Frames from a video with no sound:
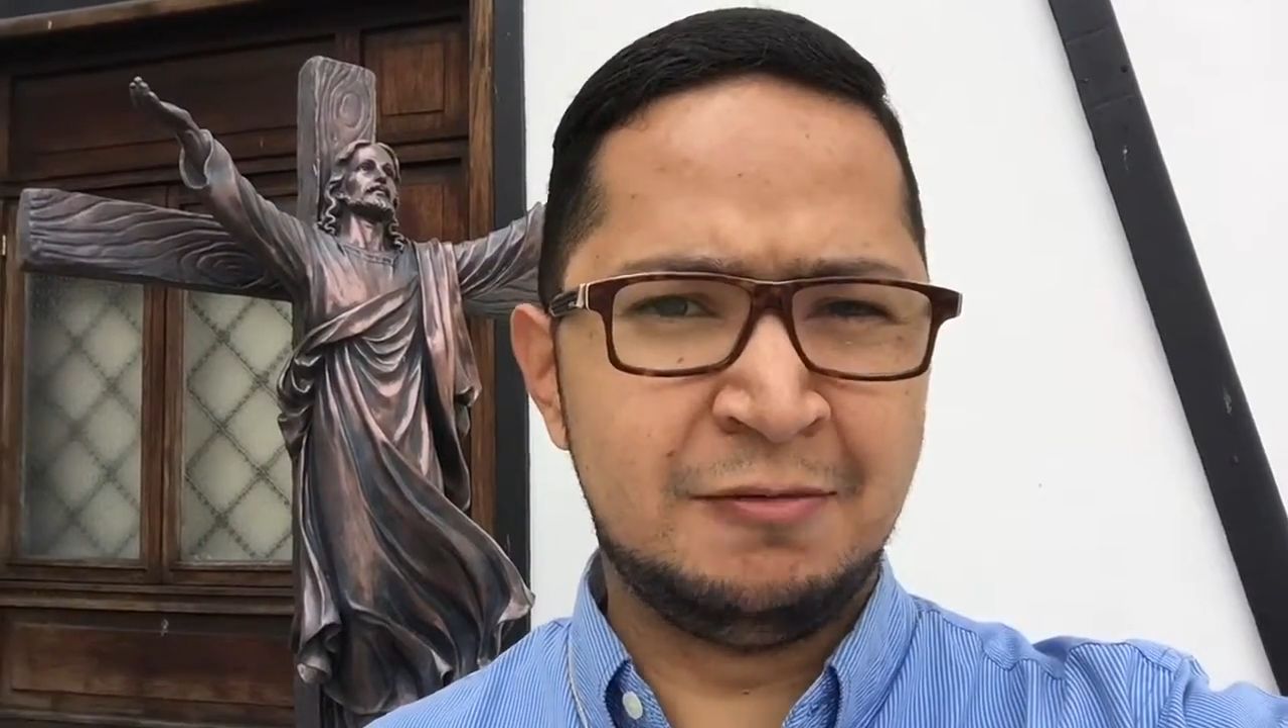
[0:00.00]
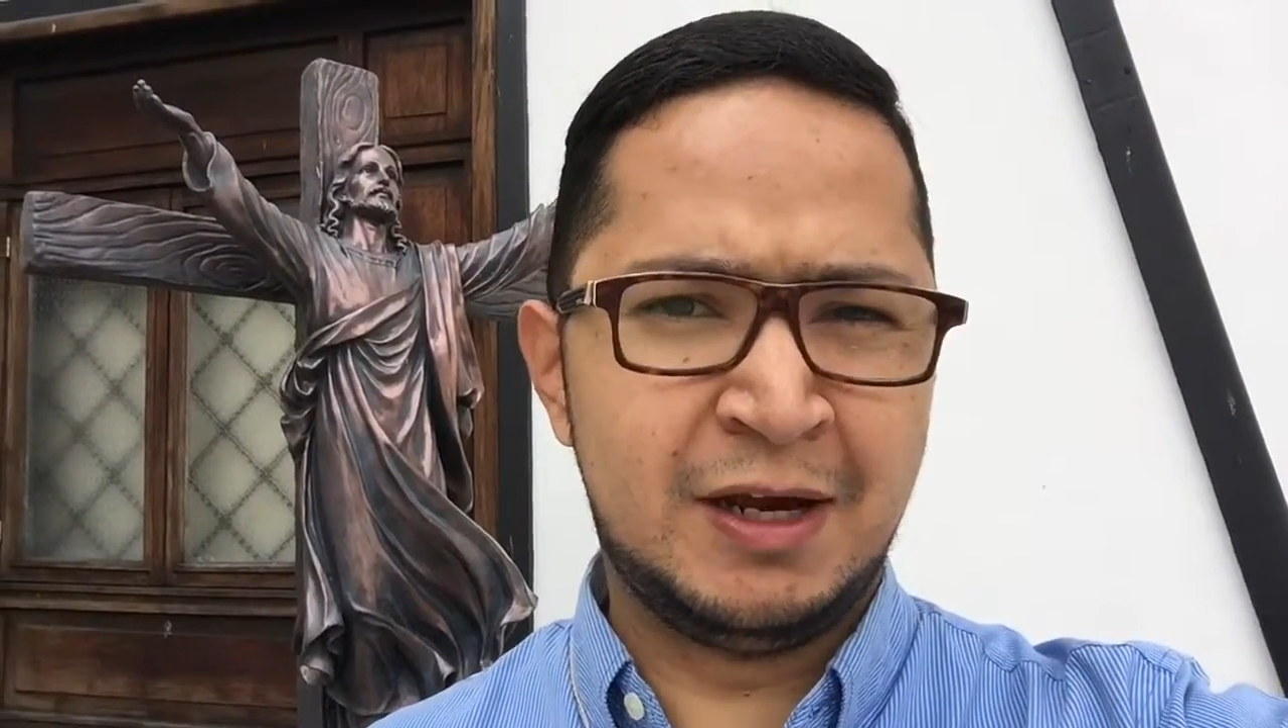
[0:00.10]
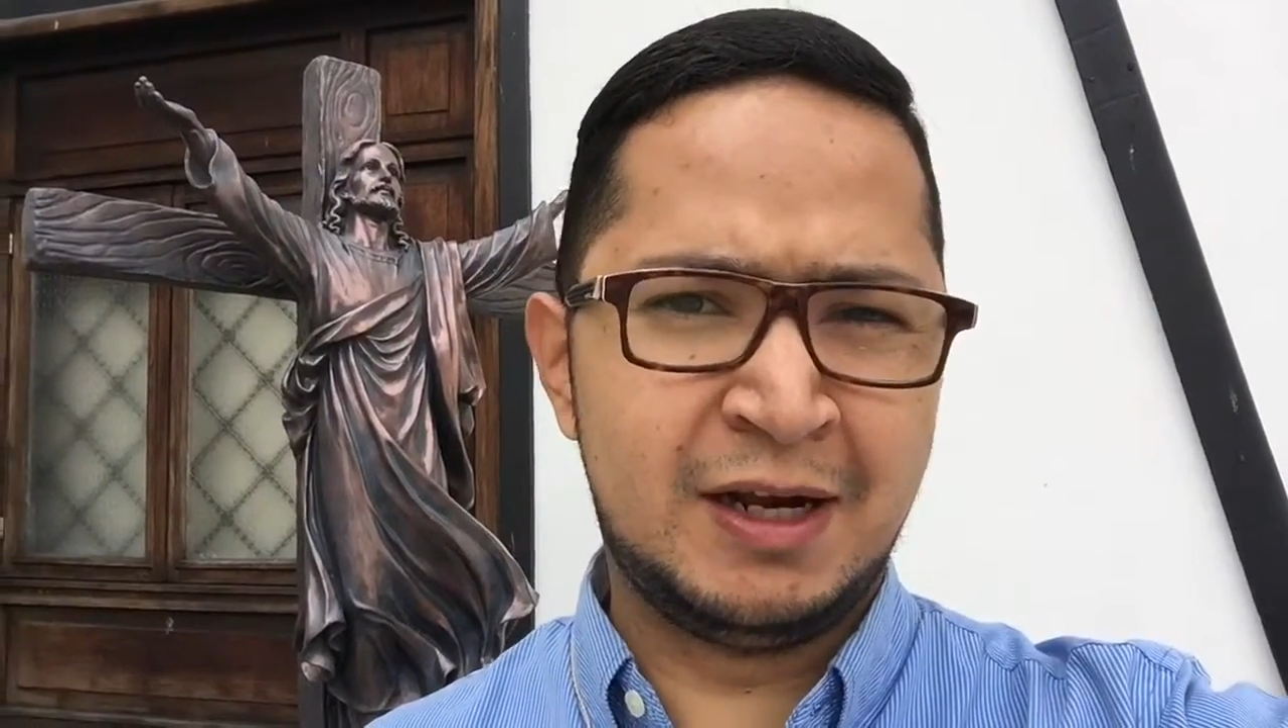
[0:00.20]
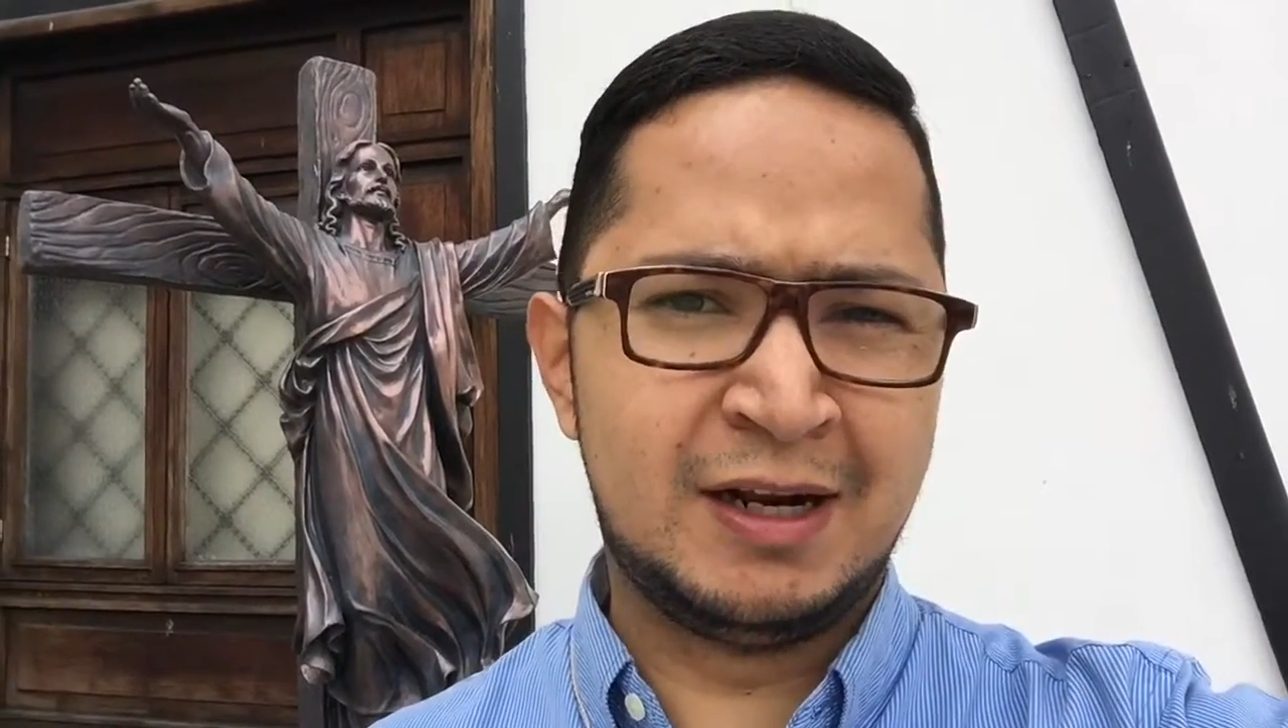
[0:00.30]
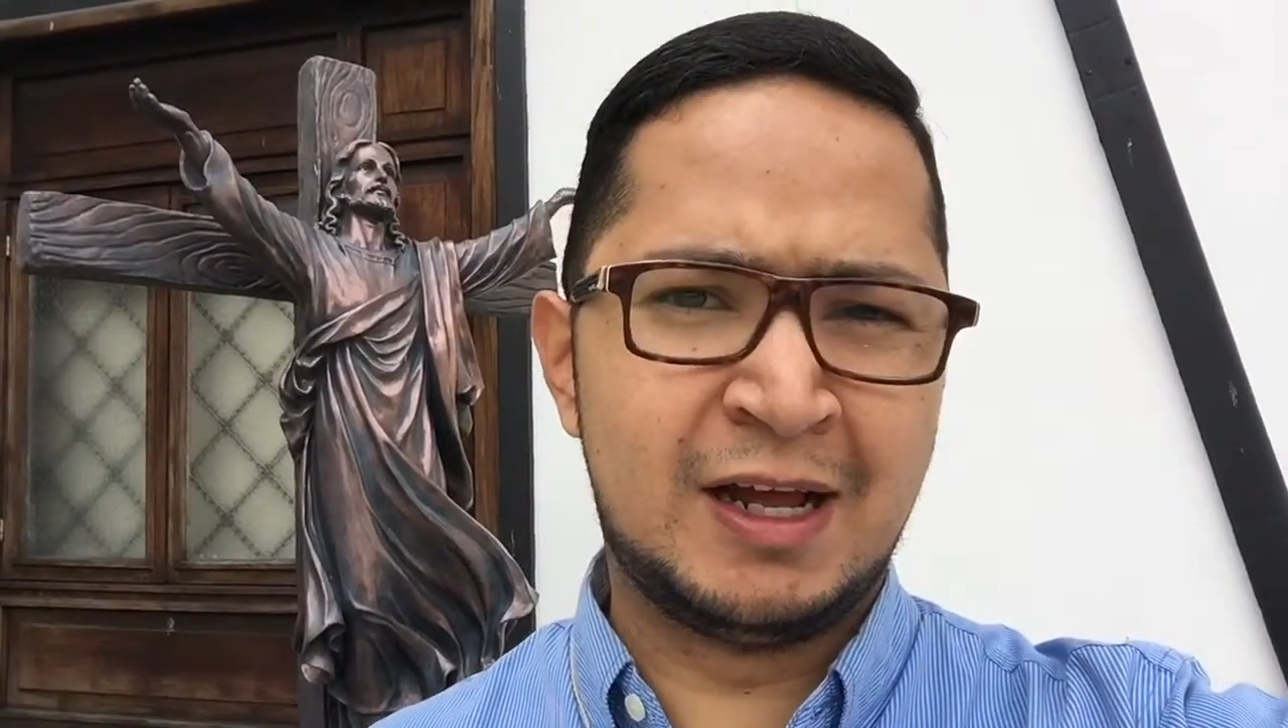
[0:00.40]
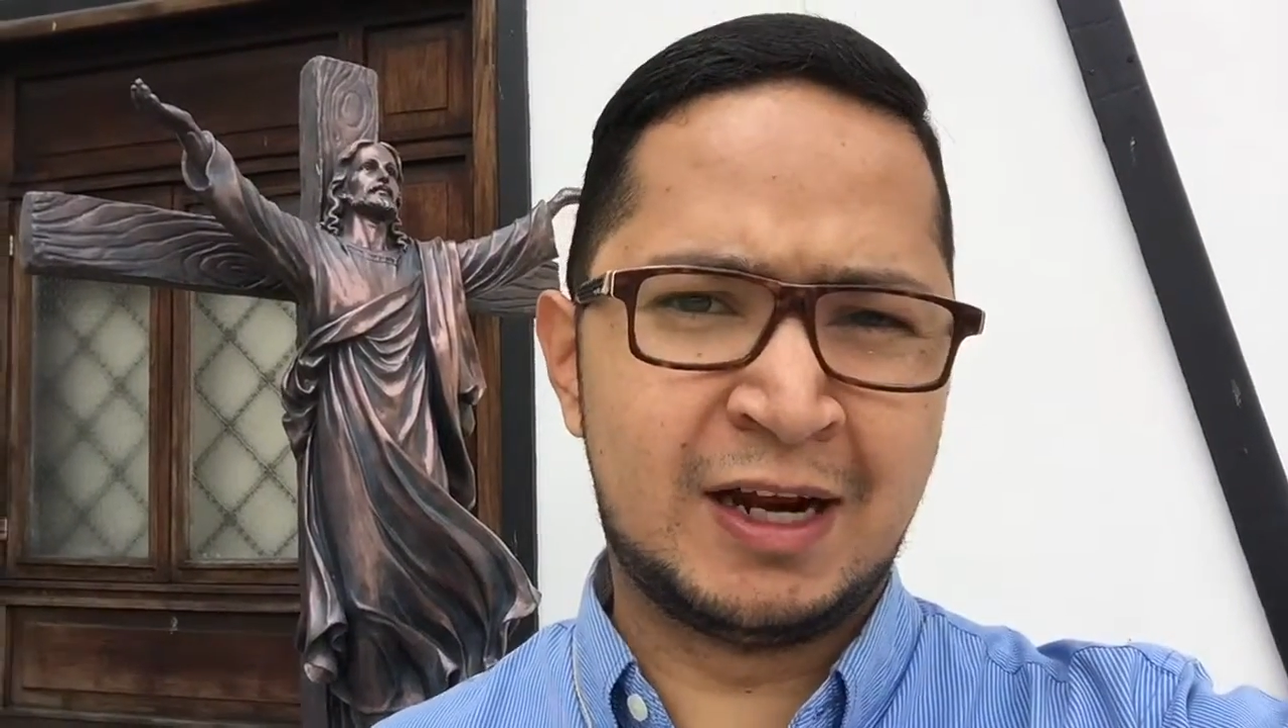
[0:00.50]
y ver la